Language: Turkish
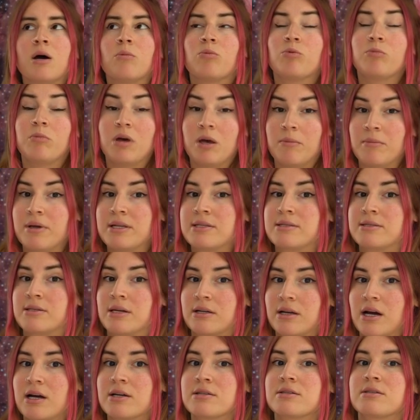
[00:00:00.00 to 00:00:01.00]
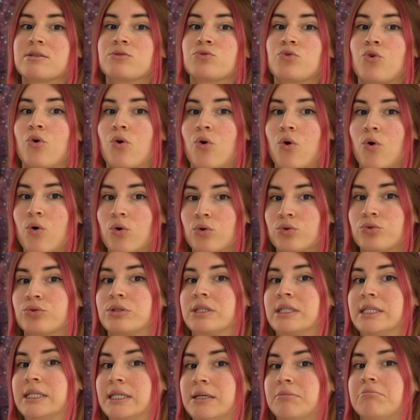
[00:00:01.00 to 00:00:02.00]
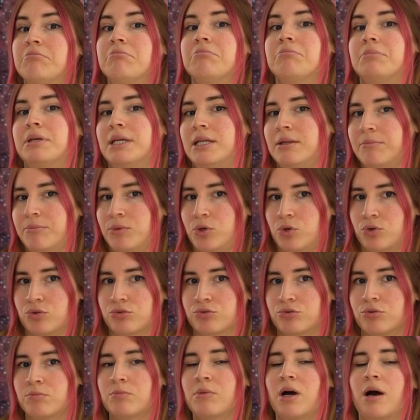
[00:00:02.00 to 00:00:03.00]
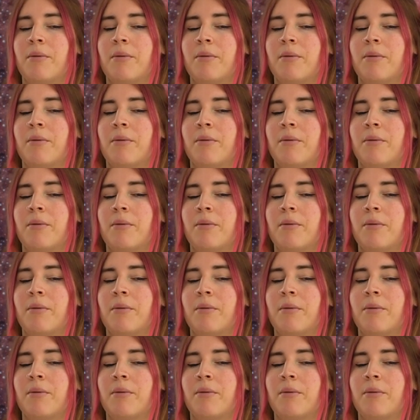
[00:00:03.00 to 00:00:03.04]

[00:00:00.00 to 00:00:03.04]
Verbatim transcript: Bu Mehmet Zararsız oğlu kim bilmiyorum